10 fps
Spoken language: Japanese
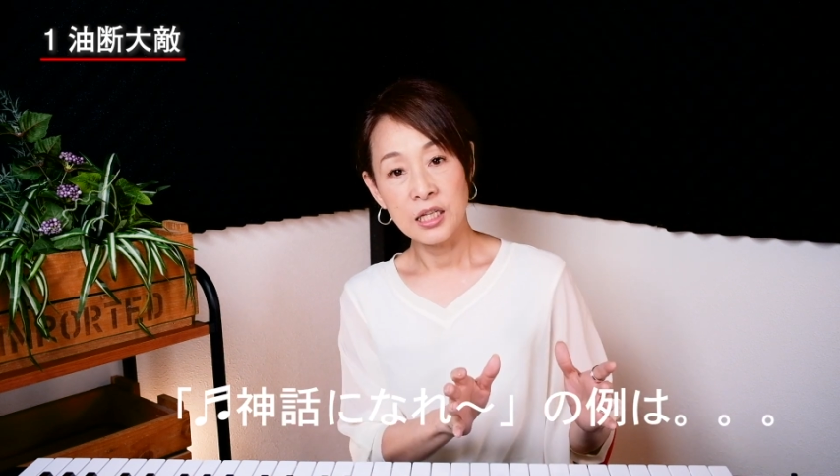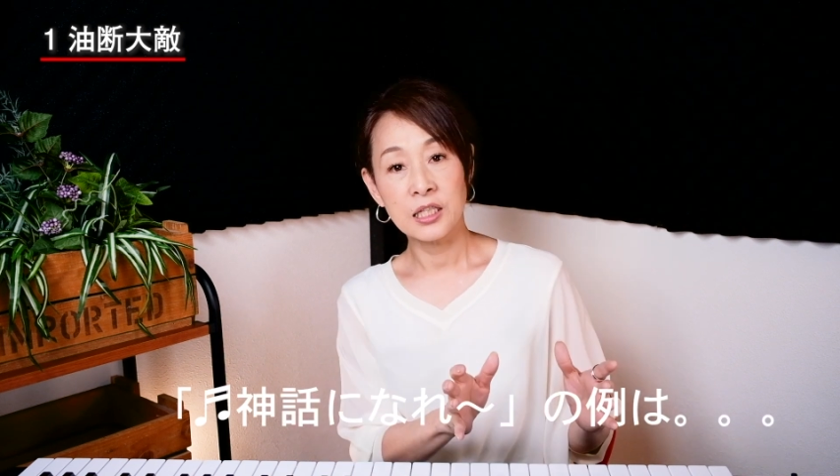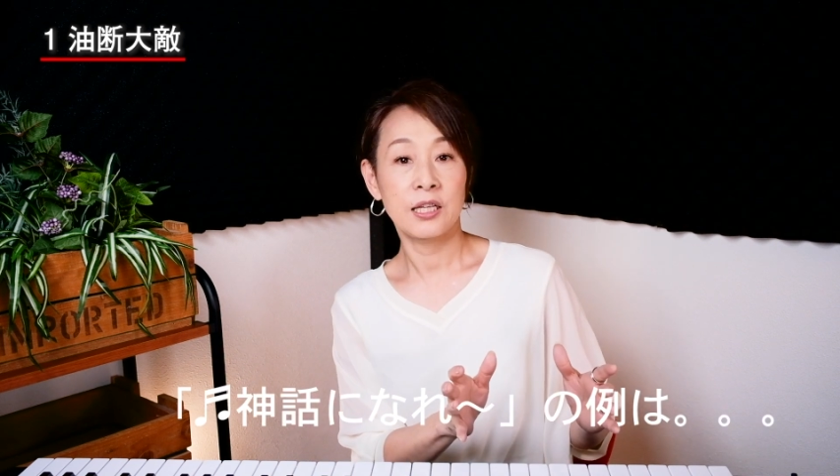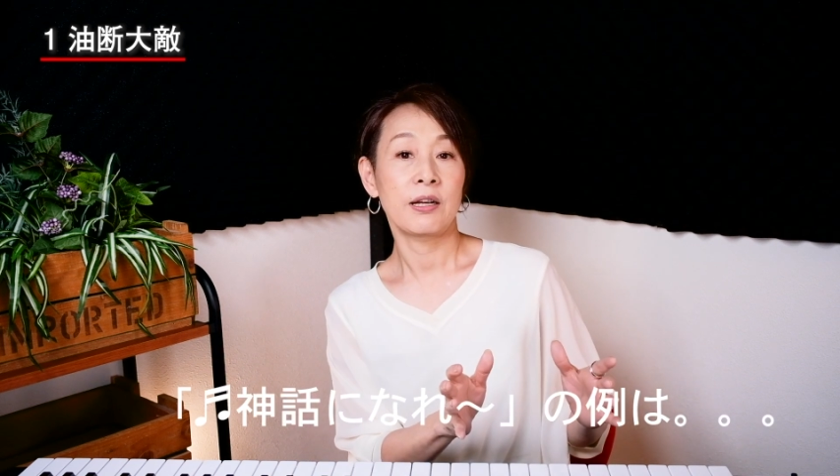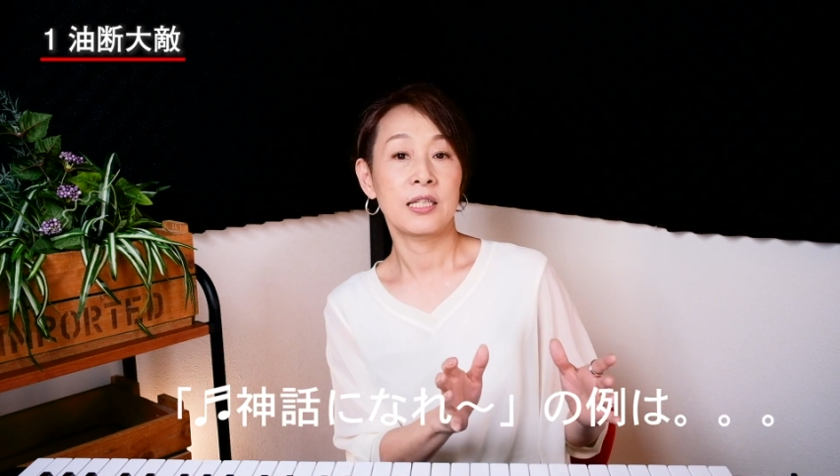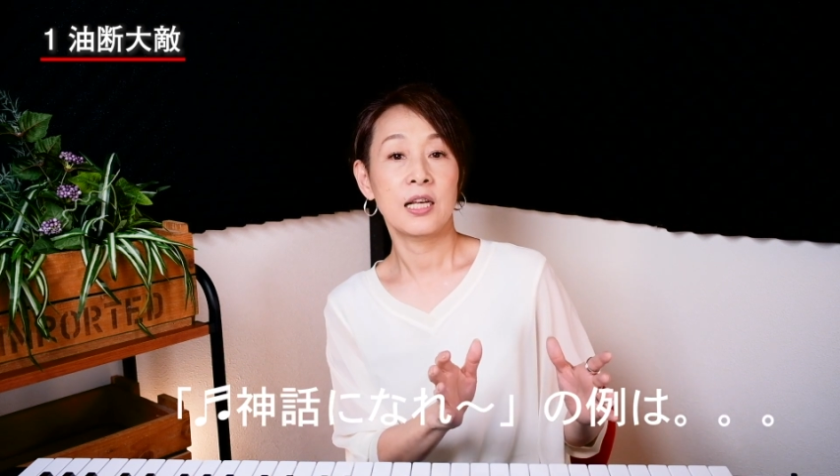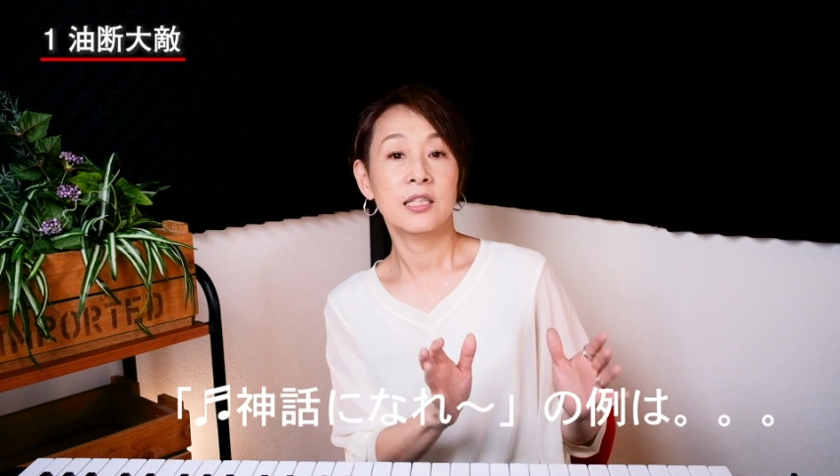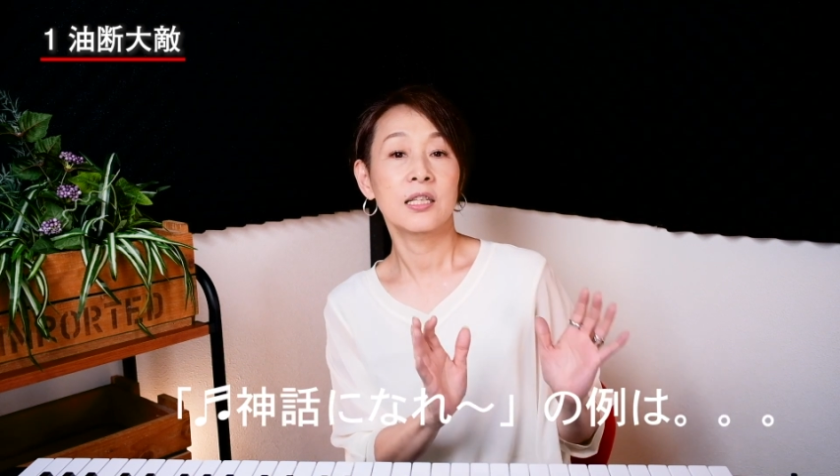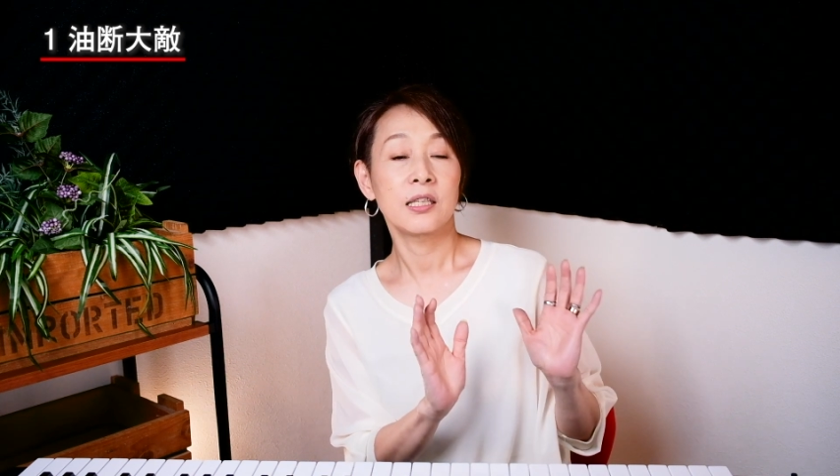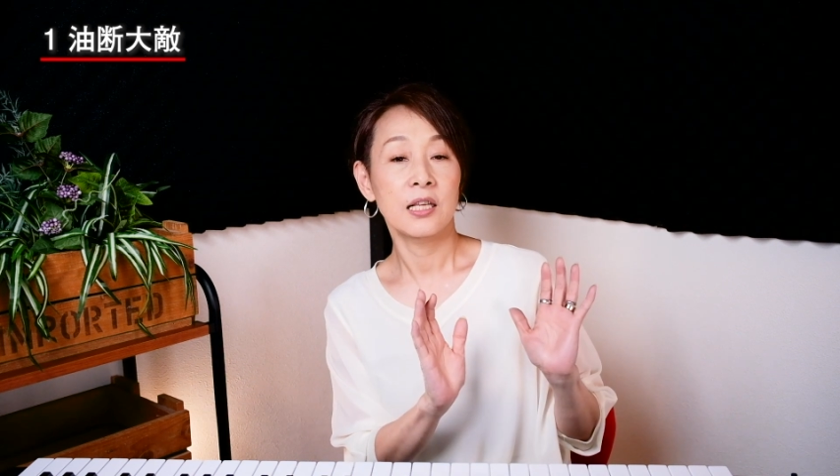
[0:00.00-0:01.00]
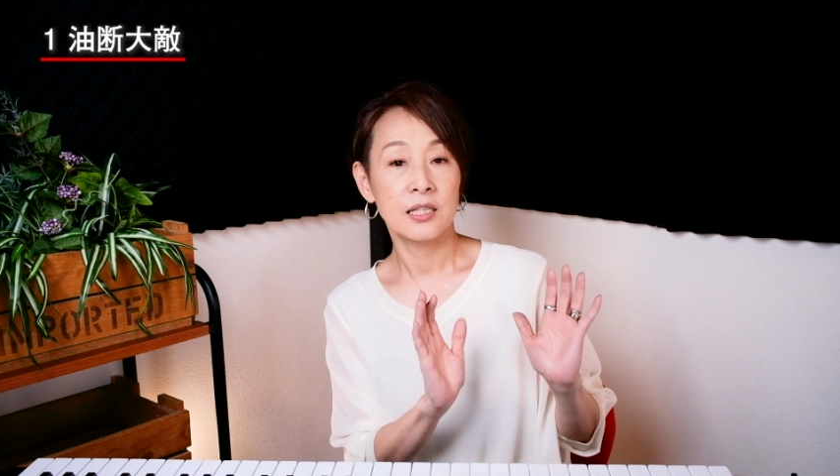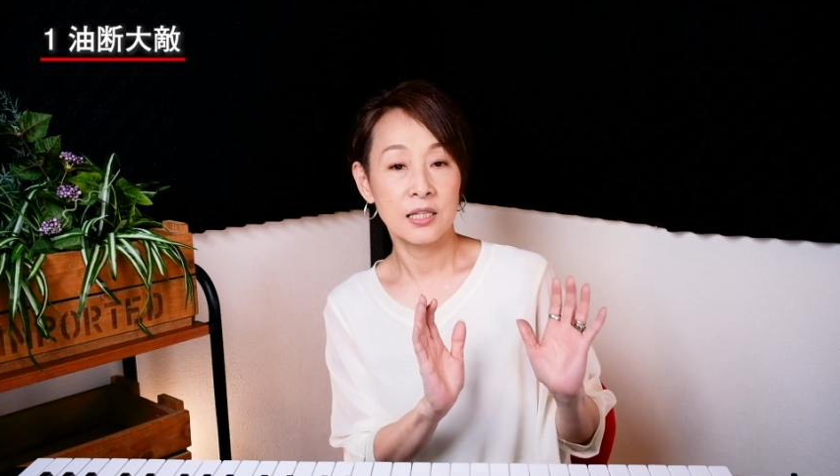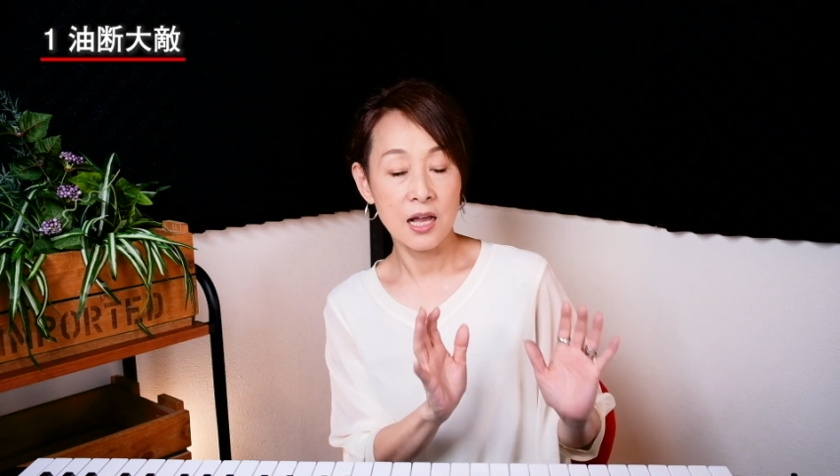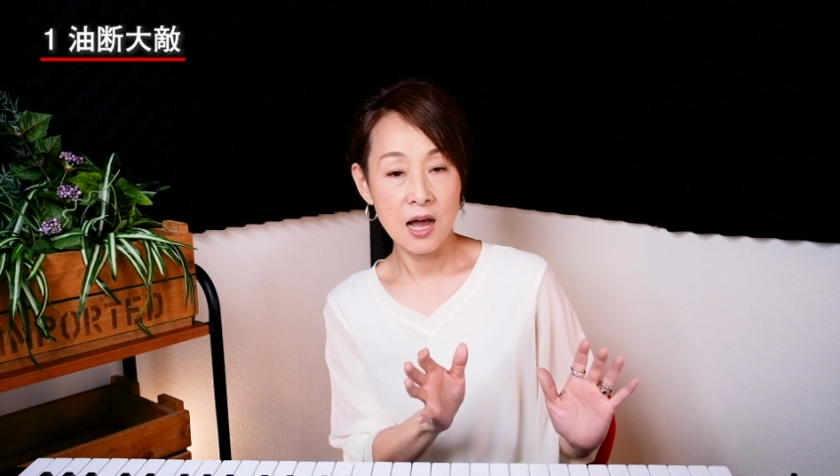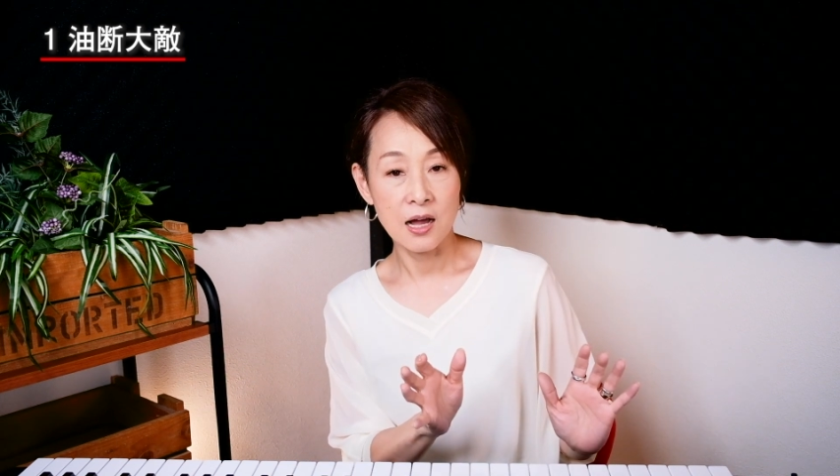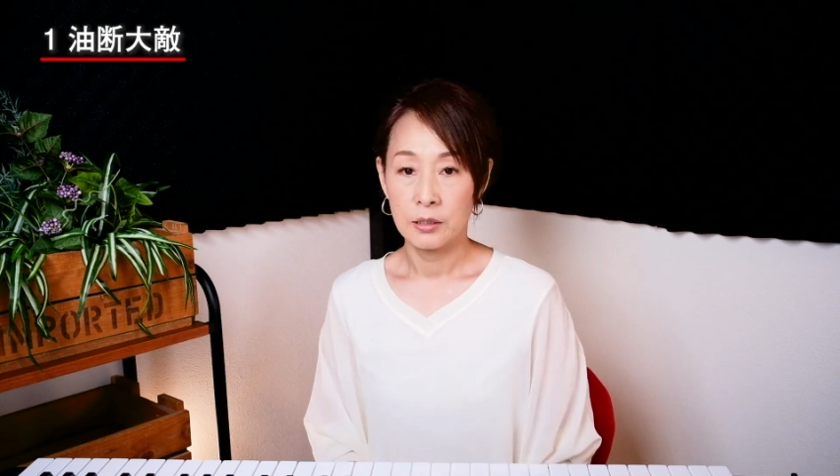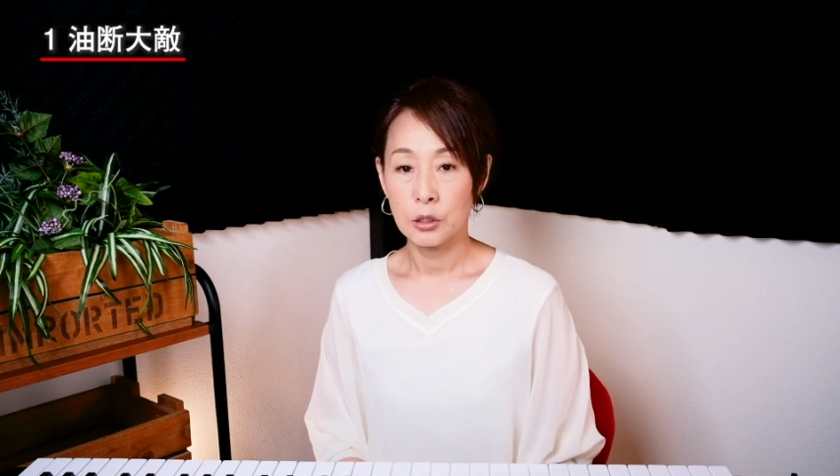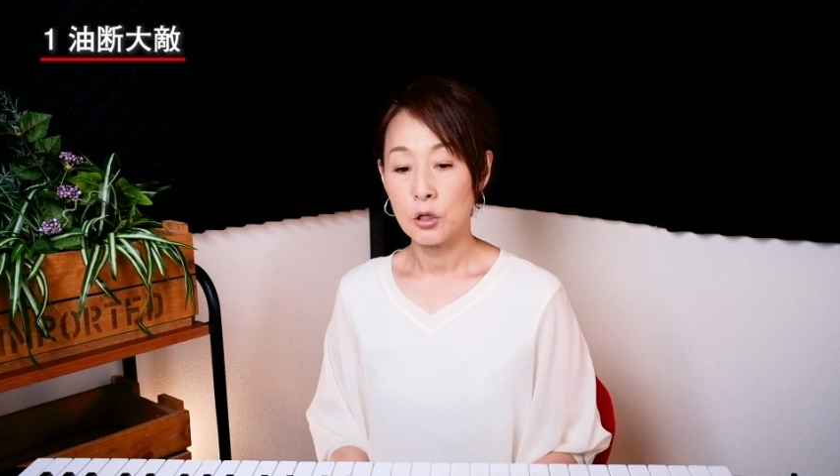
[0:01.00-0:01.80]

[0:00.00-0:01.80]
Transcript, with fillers: 意識はしやすいんですが